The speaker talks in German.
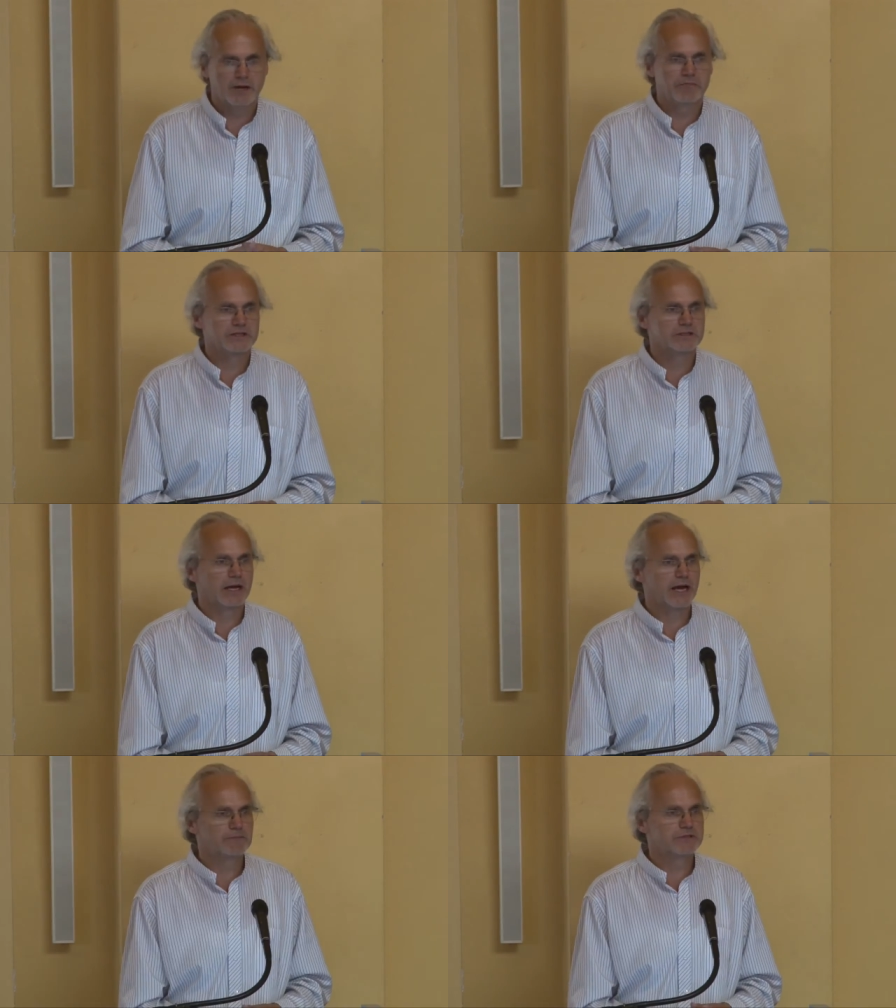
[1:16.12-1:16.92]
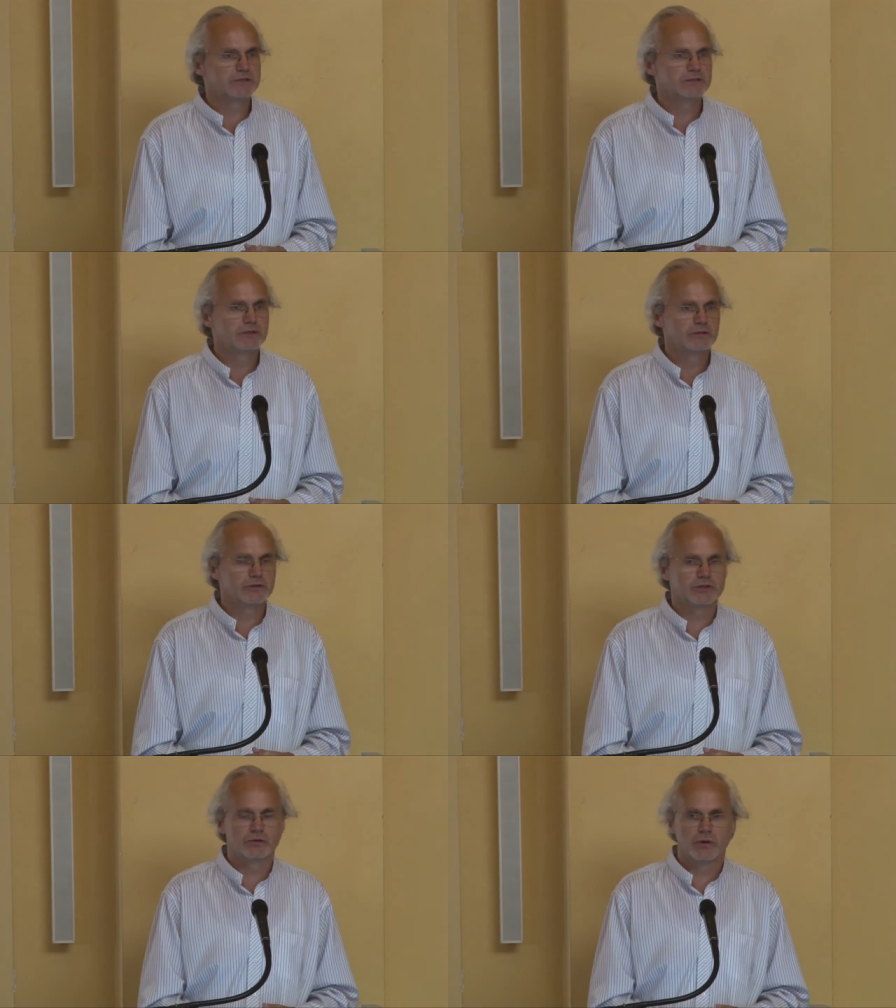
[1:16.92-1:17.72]
haben, dass der Herbst
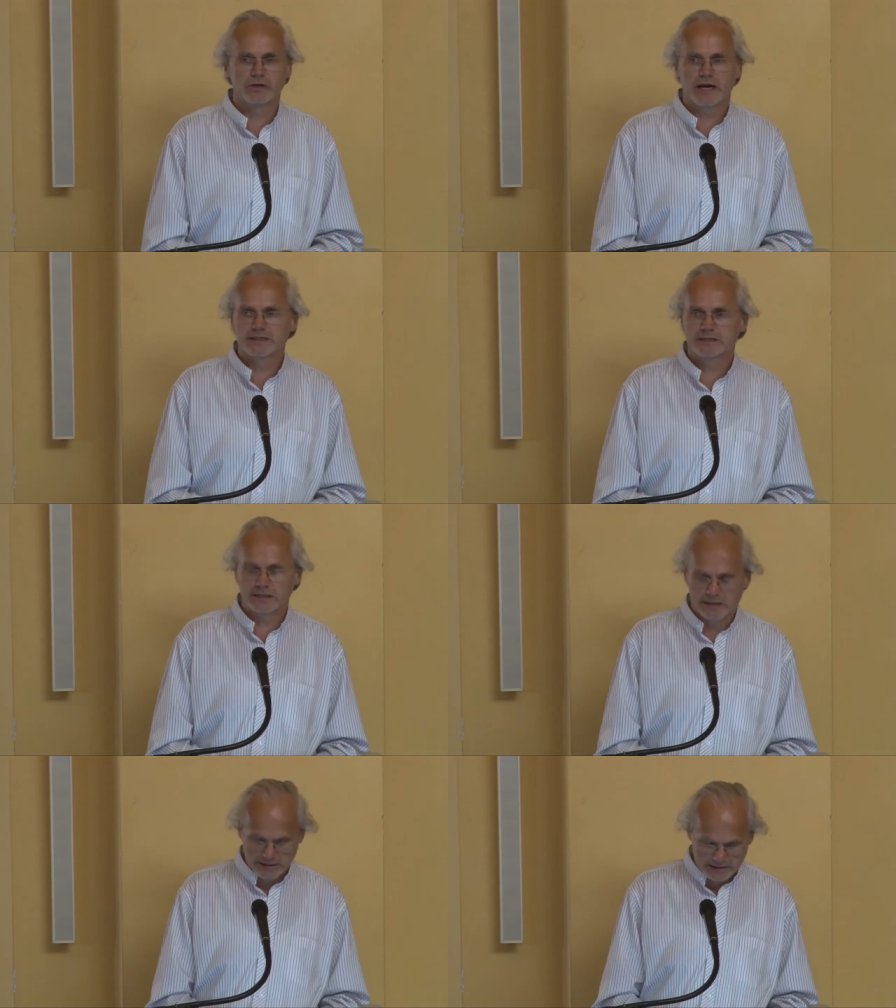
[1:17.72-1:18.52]
1989